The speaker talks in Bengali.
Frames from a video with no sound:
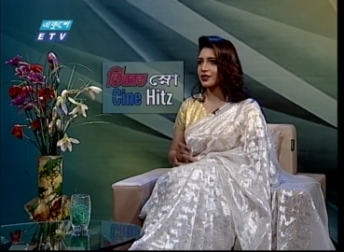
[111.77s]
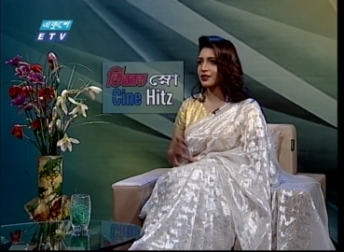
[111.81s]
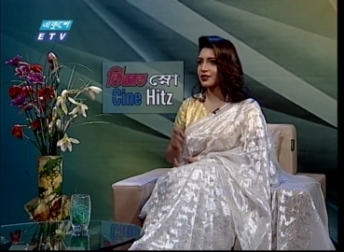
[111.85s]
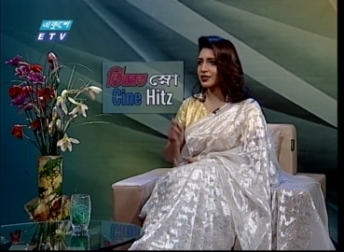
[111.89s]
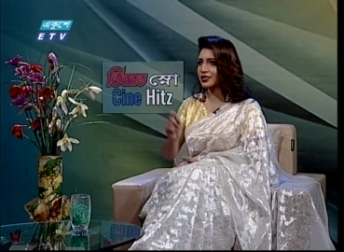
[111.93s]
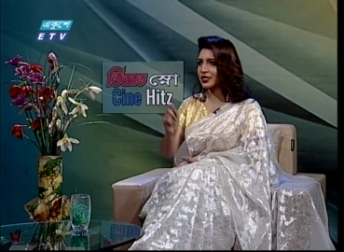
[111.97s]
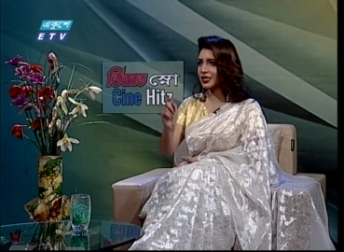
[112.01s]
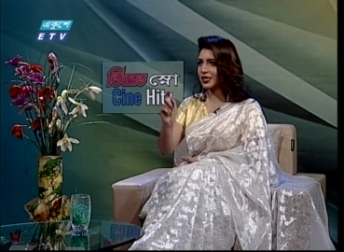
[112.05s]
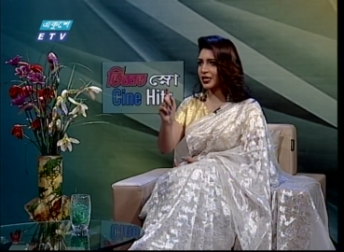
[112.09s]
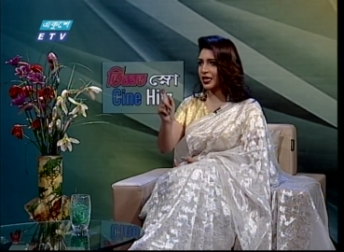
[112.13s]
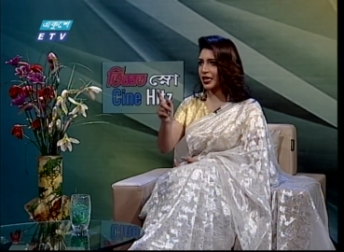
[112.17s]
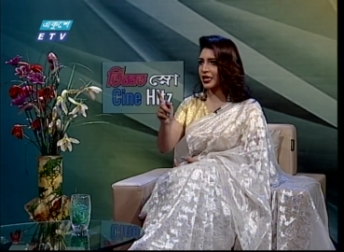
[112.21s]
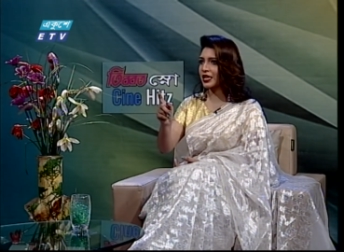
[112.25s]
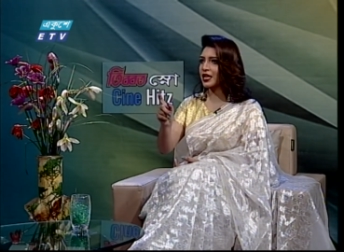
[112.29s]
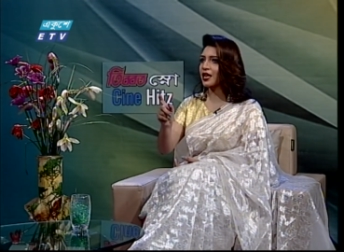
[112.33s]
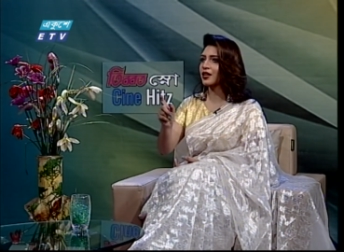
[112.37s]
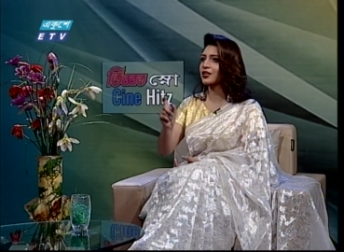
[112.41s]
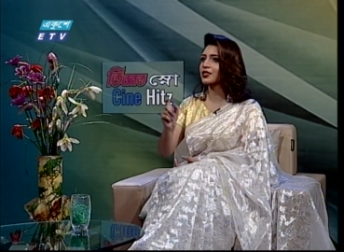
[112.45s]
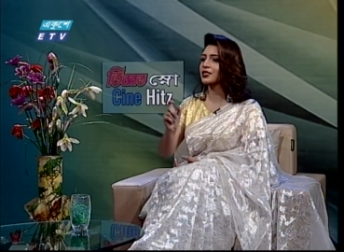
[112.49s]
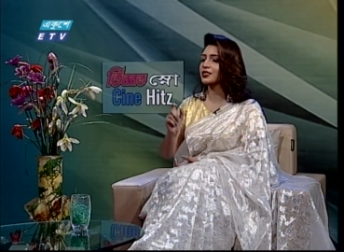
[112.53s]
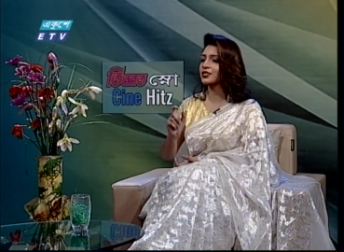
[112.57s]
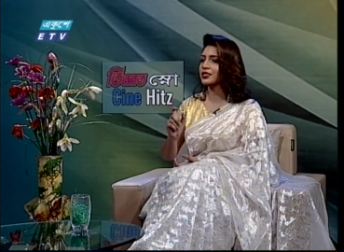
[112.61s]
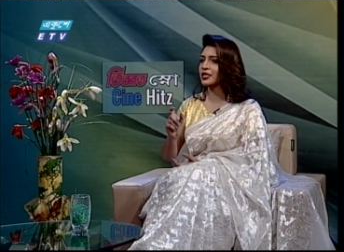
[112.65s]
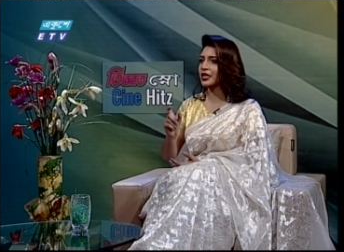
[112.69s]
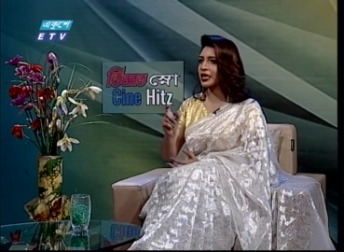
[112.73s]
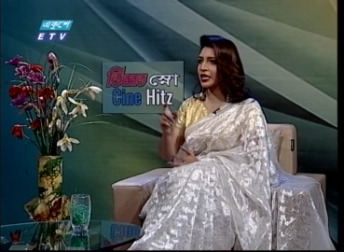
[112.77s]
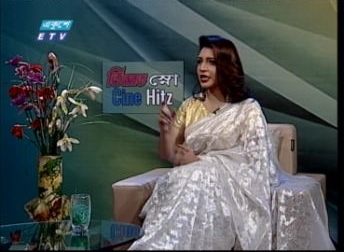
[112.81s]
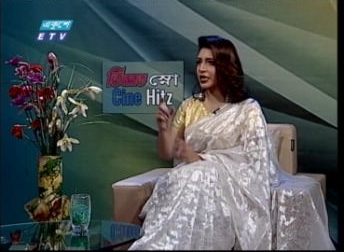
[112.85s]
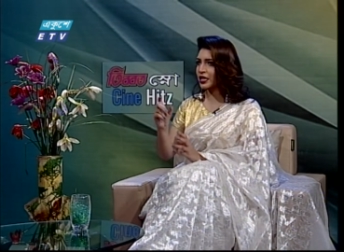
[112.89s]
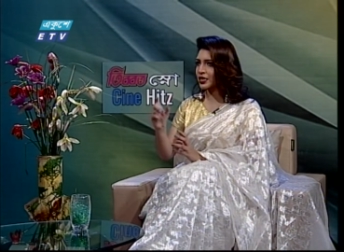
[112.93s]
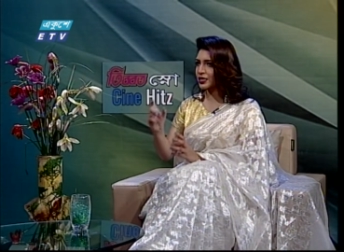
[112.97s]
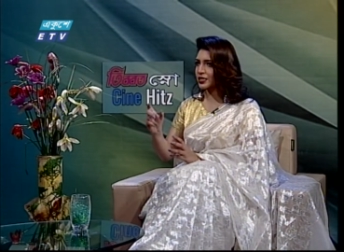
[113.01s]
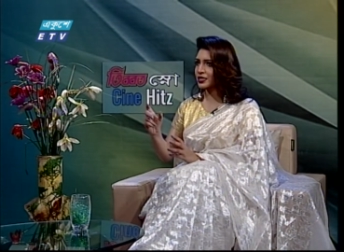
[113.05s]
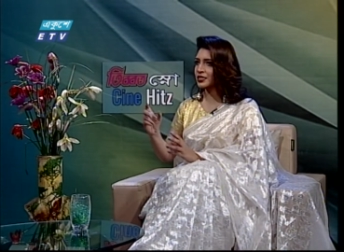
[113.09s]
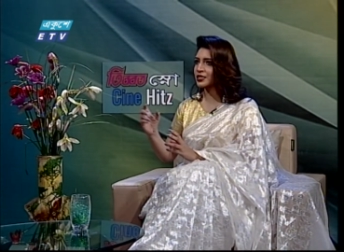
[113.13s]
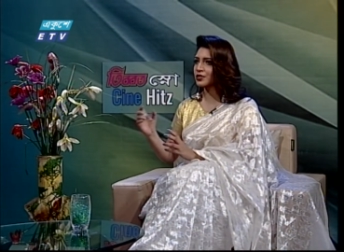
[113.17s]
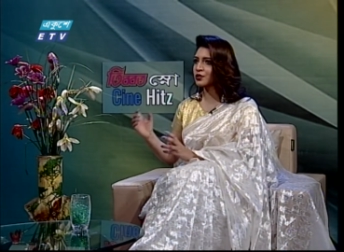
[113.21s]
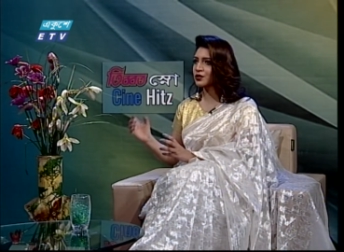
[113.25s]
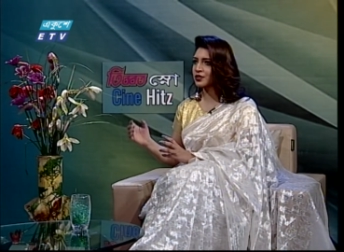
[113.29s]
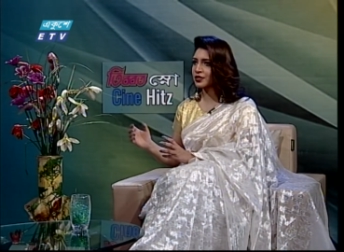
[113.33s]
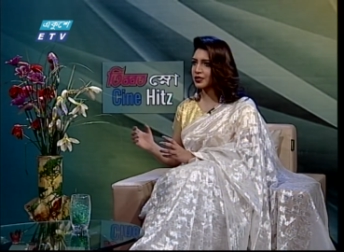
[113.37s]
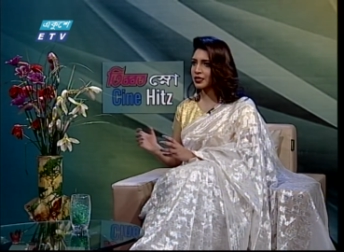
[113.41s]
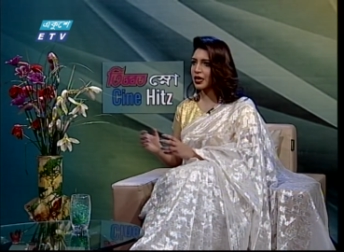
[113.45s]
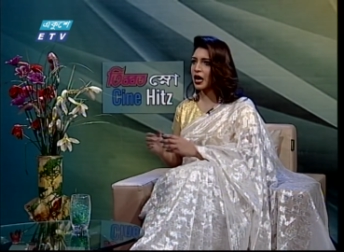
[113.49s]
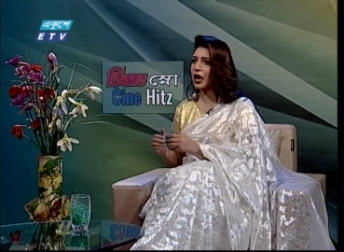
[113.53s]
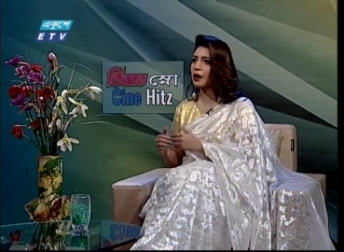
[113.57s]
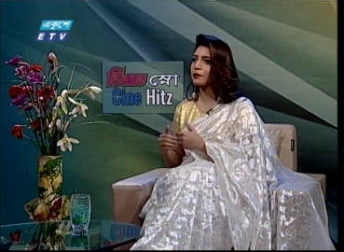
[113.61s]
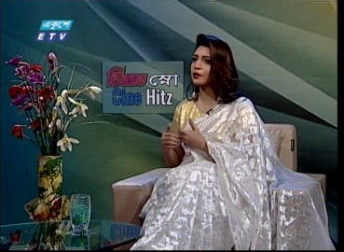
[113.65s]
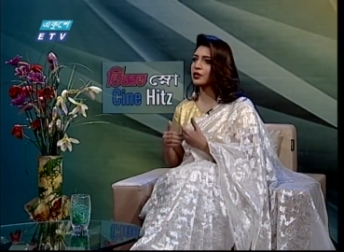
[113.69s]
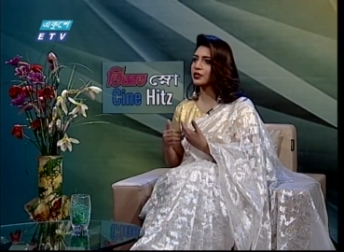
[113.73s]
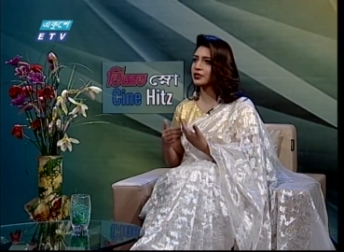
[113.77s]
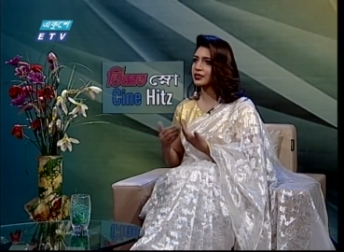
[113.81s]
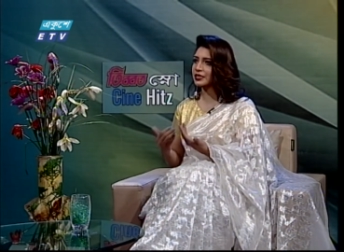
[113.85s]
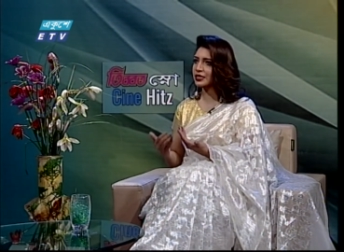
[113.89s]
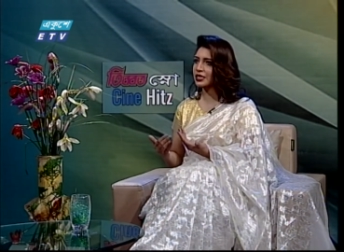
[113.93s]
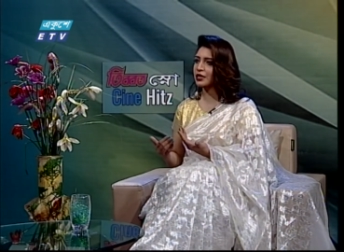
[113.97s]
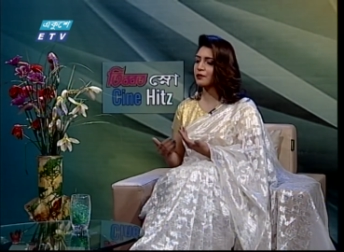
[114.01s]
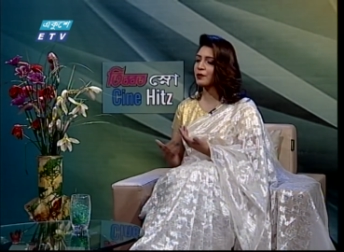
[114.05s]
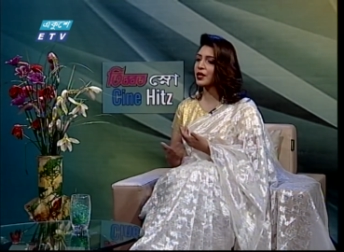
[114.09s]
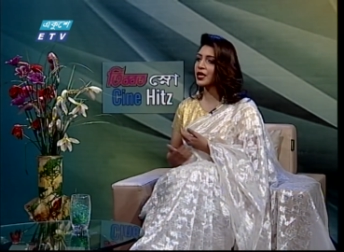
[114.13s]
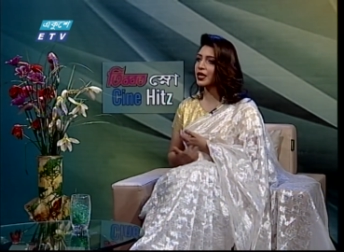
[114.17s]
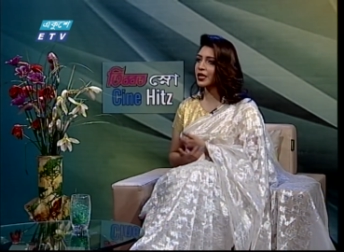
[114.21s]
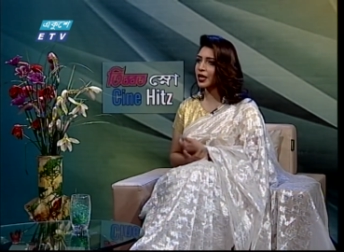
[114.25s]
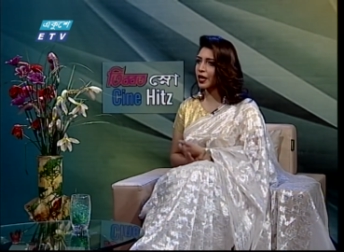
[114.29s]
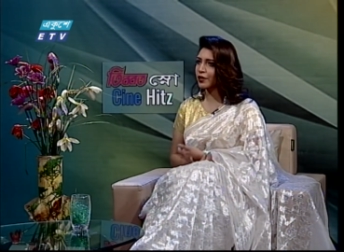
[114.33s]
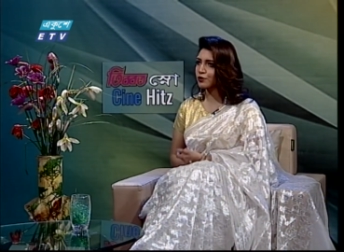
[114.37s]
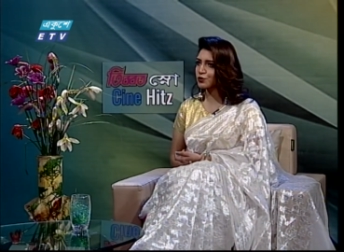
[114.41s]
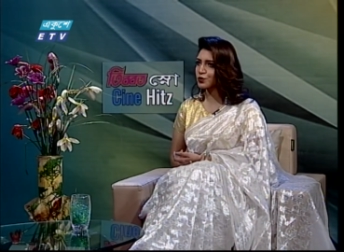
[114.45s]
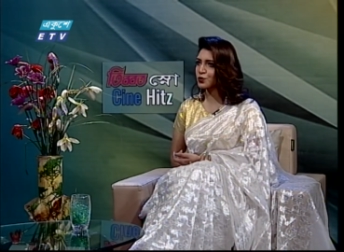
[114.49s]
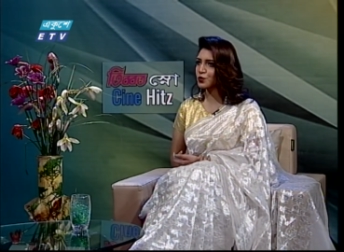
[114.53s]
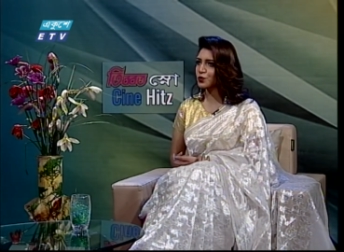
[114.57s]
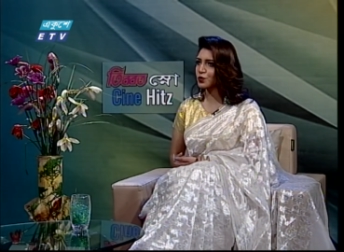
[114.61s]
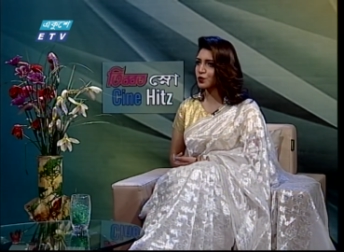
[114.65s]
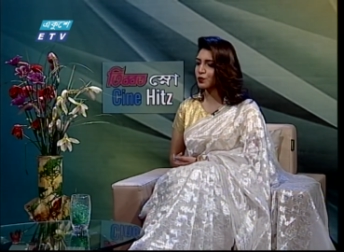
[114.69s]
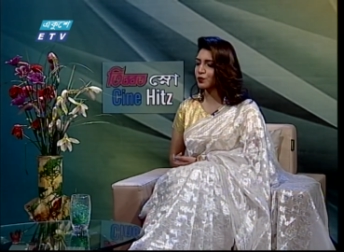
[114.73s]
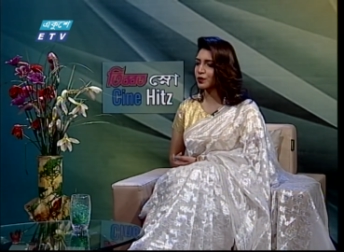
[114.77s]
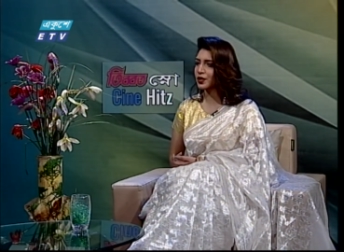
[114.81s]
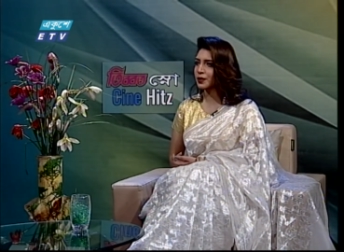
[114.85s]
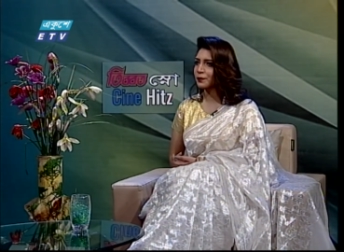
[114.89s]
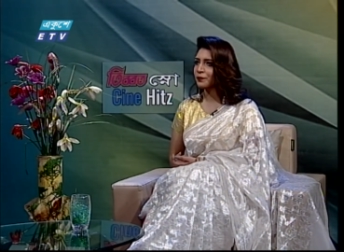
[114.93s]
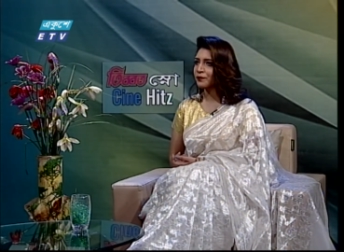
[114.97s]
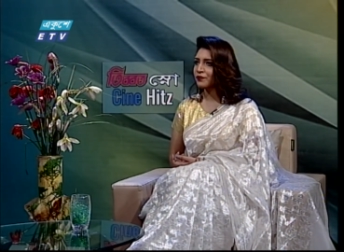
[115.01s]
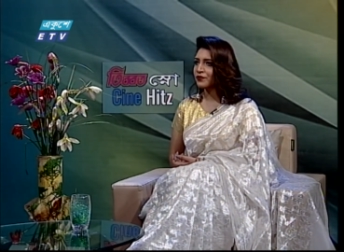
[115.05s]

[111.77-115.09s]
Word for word: যে এই আর্টিস্ট এই আর্টিস্ট আমার সিনেমায় কাজ করবে